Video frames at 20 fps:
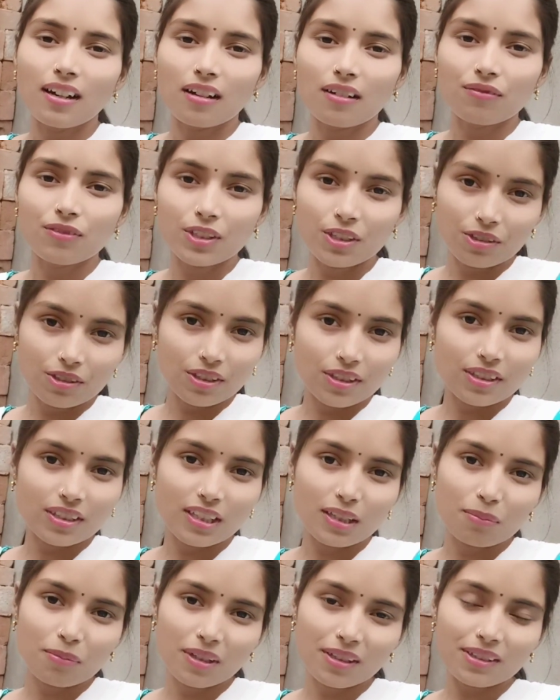ভিডিওটা
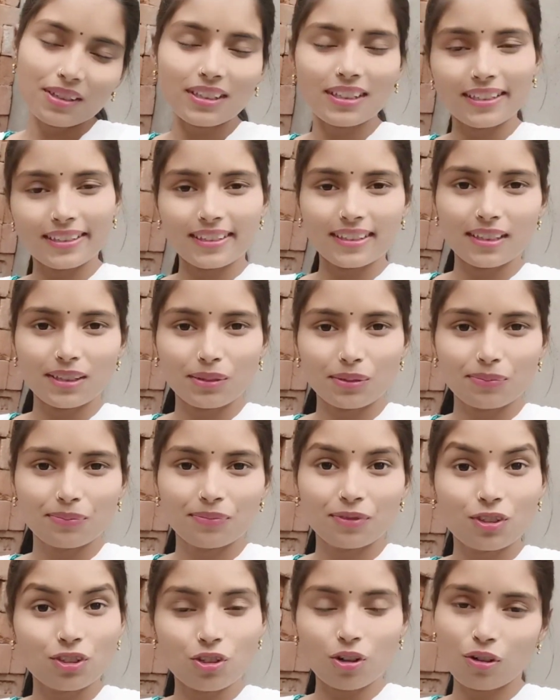স্কিপ না করে দেখতে থাকো
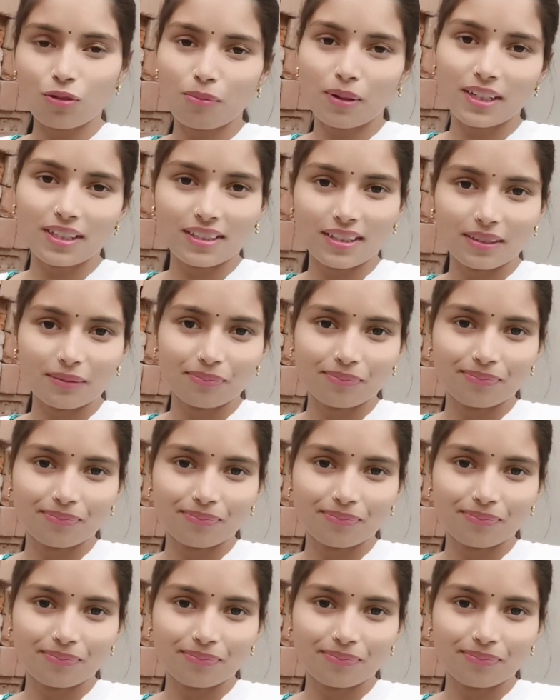চলো বাড়ি যাই